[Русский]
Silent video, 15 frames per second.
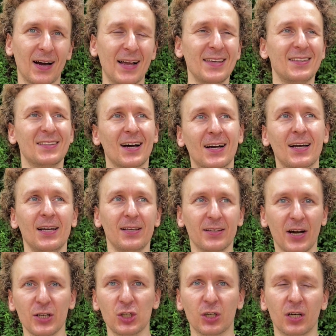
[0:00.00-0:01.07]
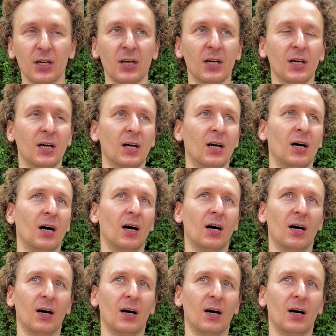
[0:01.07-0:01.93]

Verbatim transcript: они так или иначе э,